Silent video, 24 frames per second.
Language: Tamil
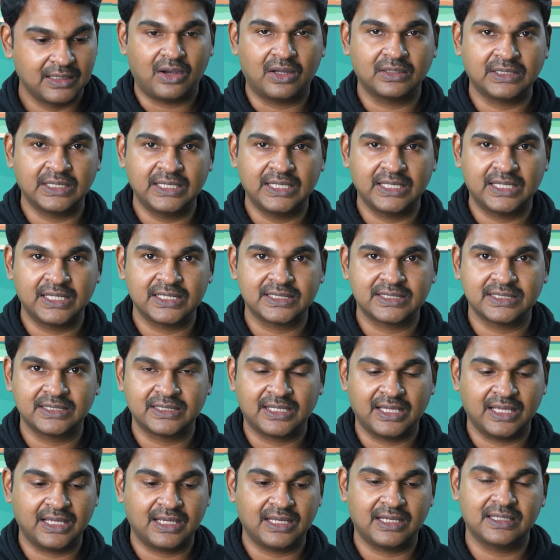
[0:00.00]
ஆத்தென்டிகேஷன்
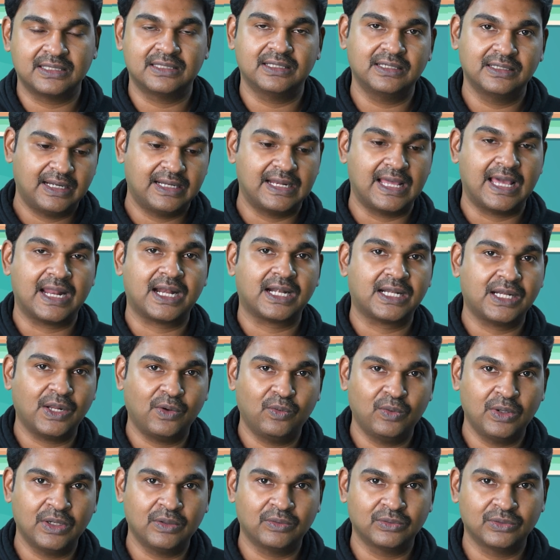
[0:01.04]
கேட்காது
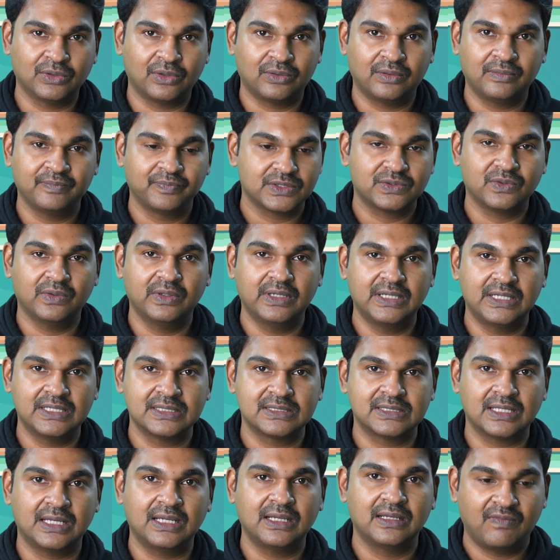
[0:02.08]
டேரெக்டாக உள்ளே வந்துடும் ஸோ இட்
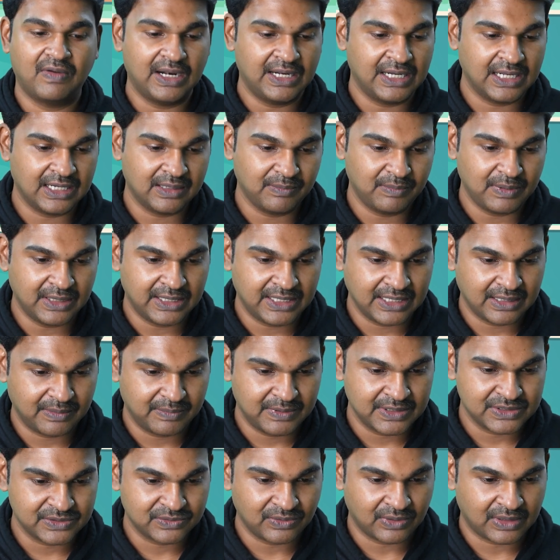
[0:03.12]
இஸ் அ வல்னரபிலிட்டி
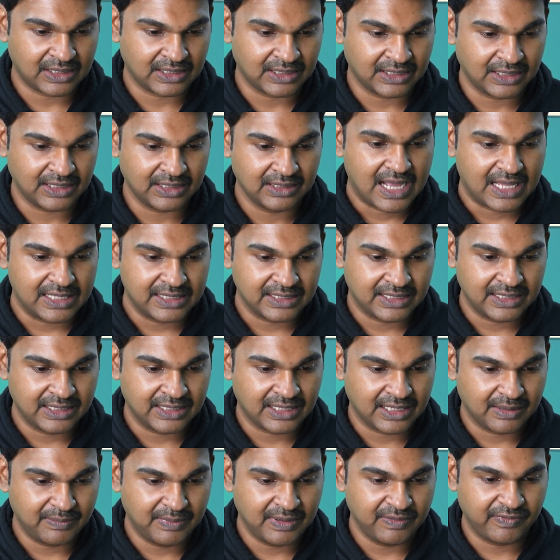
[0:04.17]
அப்படின்னு சொல்கிறாங்க அதுக்கு
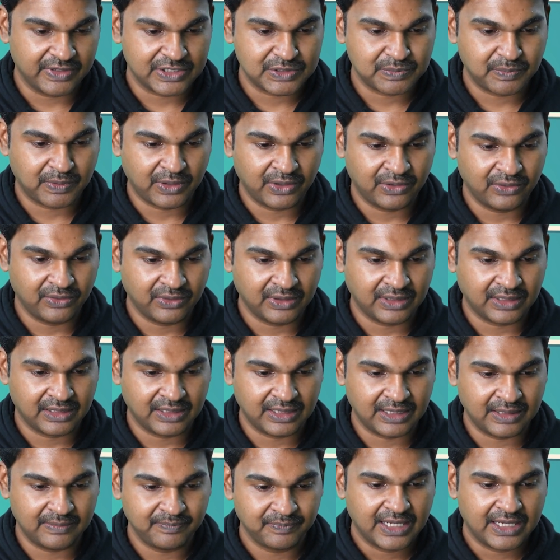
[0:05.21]
நீங்கள் எப்படி ஃபிக்ஸ்
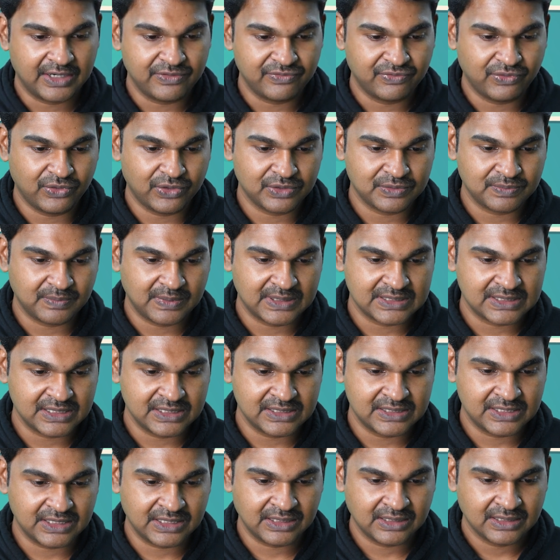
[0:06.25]
பண்ணணுங்கிறத என்ஃபோர்ஸ்
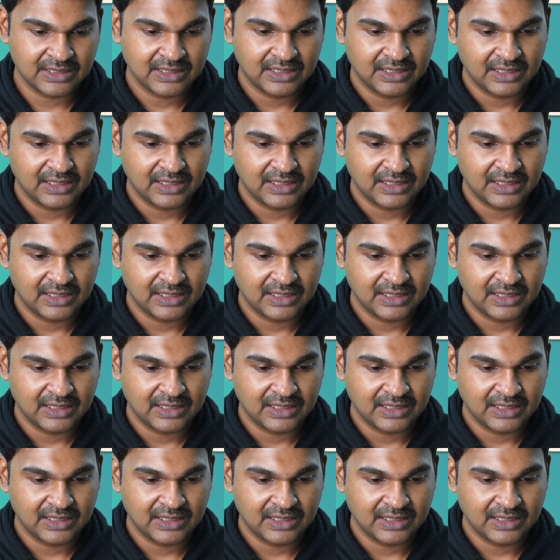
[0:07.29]
மெசேஜிங்